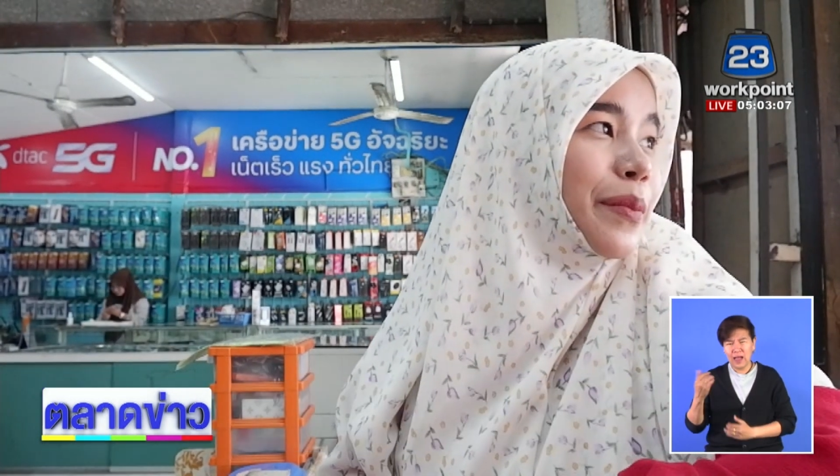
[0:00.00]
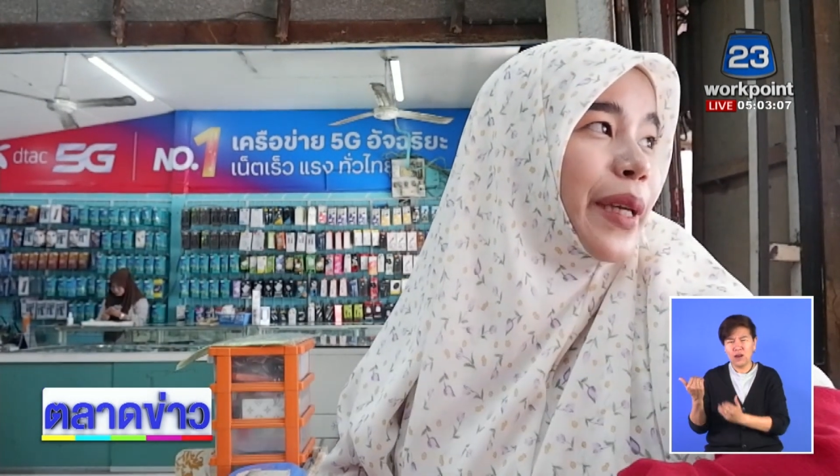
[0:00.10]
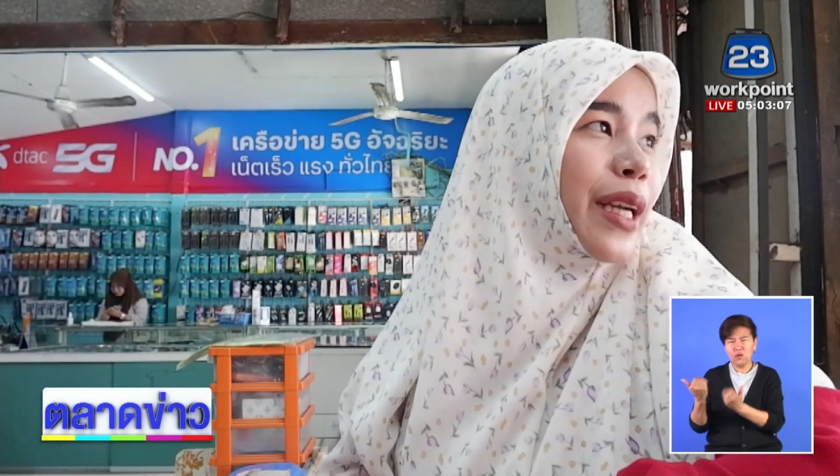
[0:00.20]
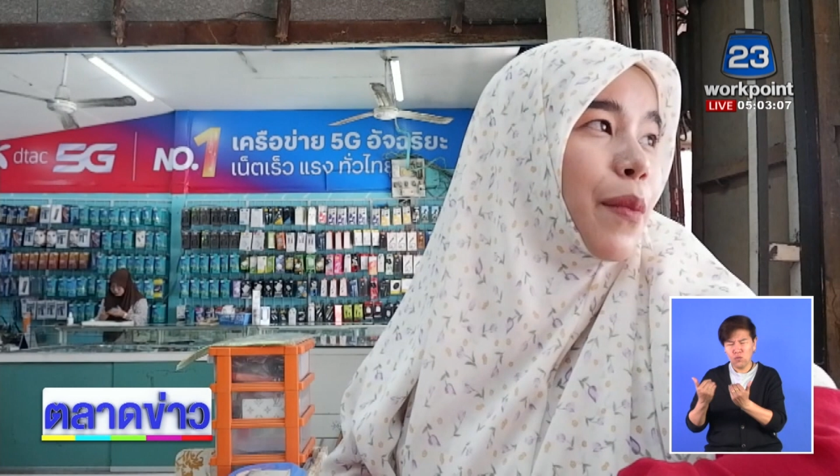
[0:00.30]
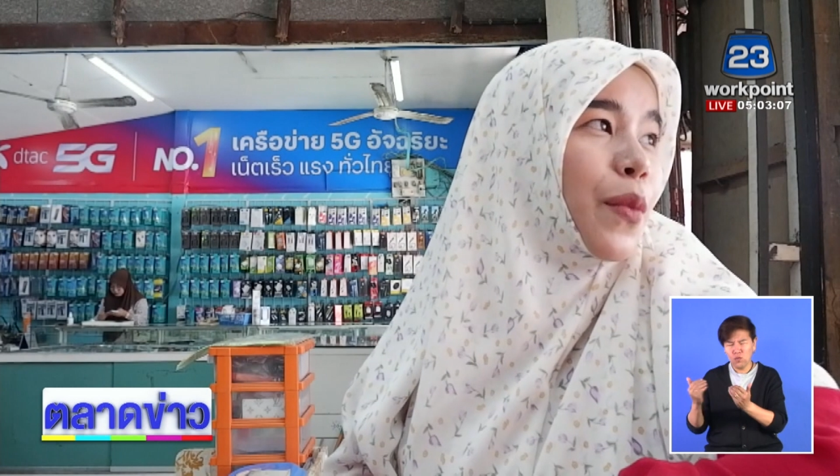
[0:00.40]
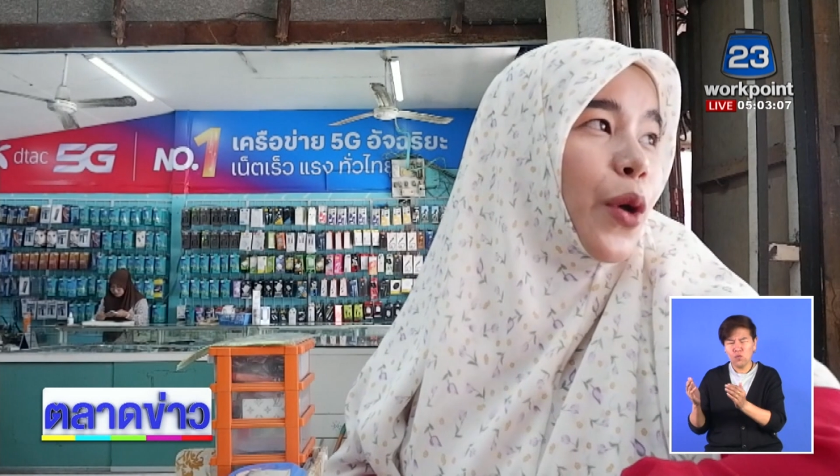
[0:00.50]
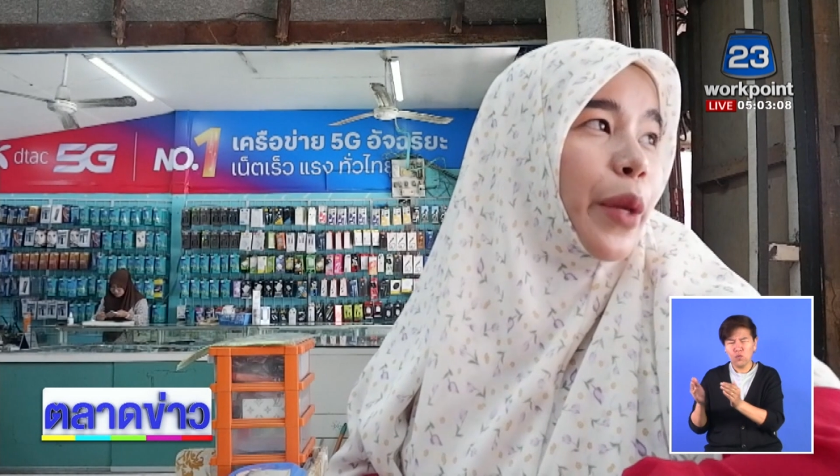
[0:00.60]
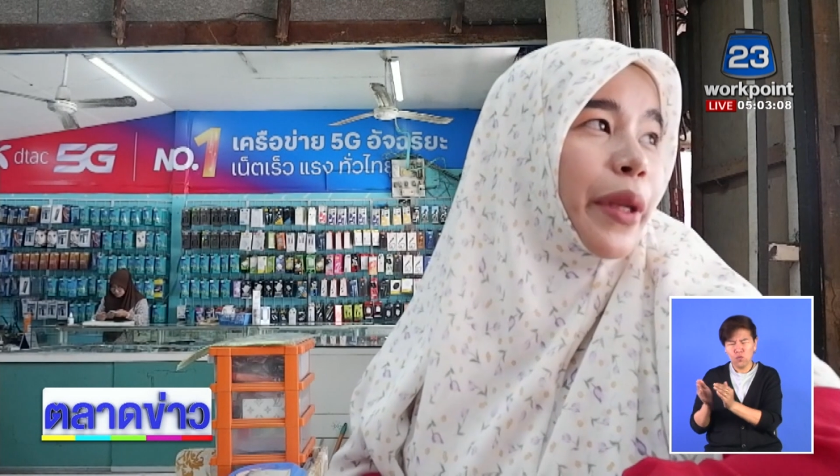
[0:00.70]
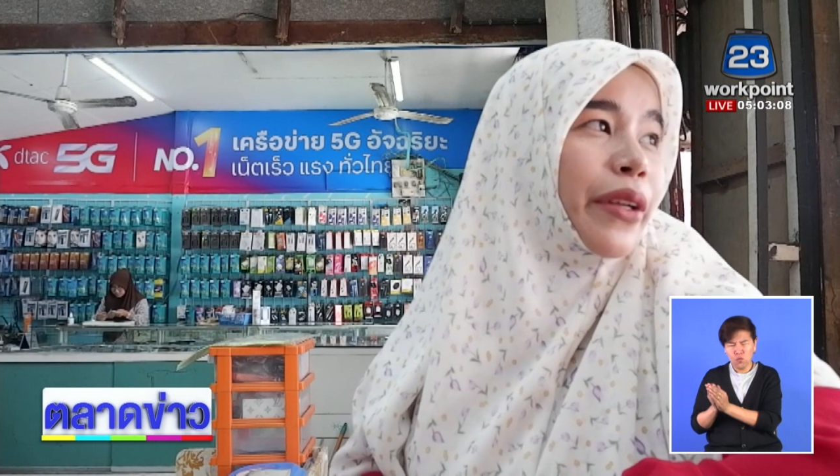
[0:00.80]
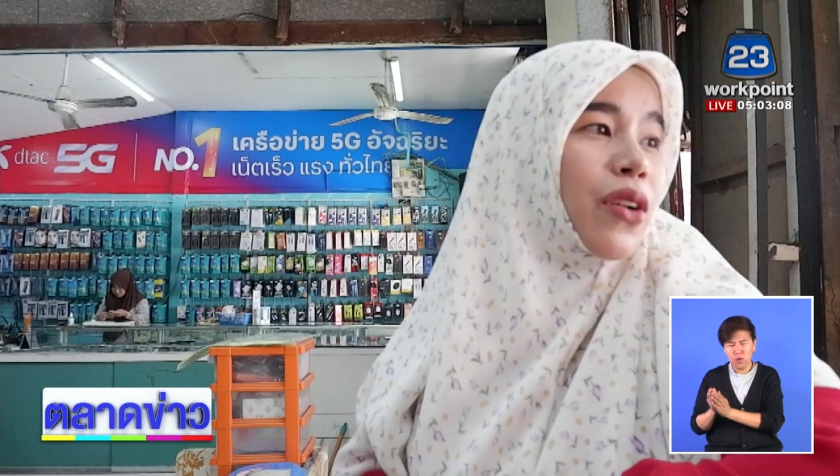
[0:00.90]
ไปขโมย
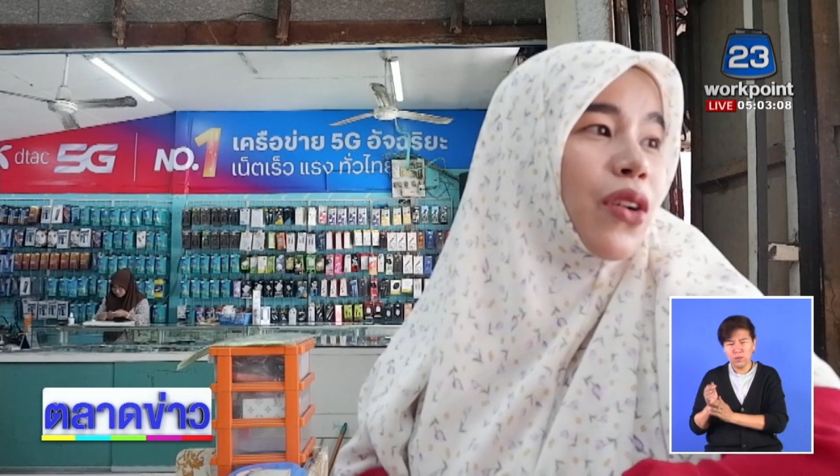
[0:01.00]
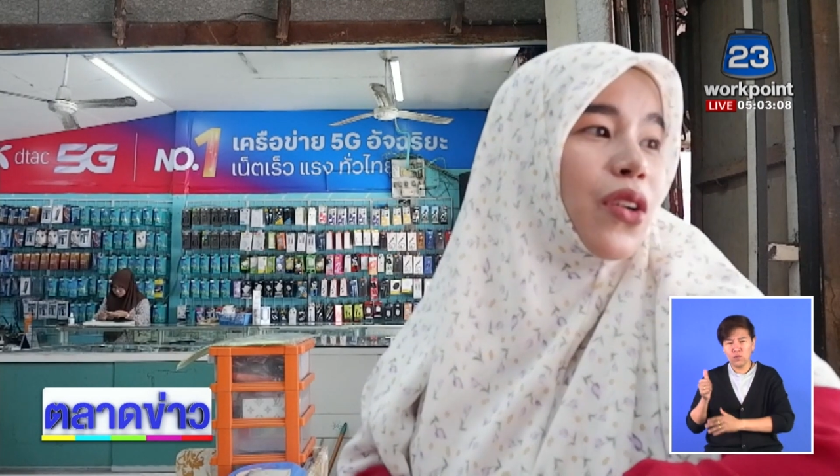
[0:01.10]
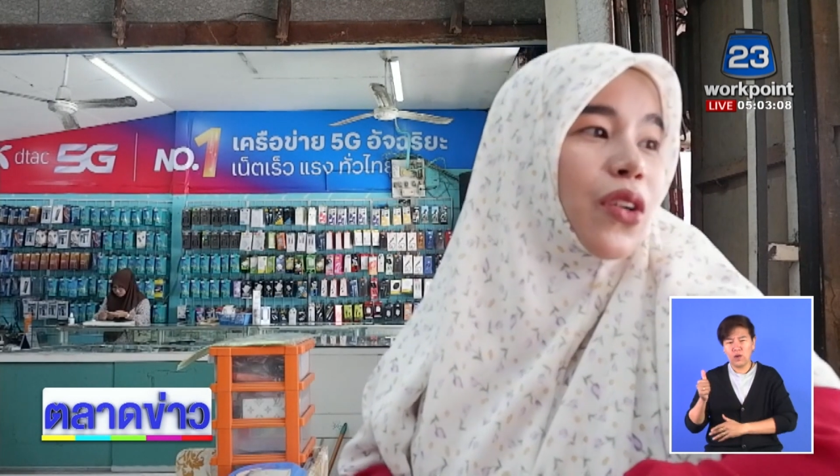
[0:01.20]
มันก็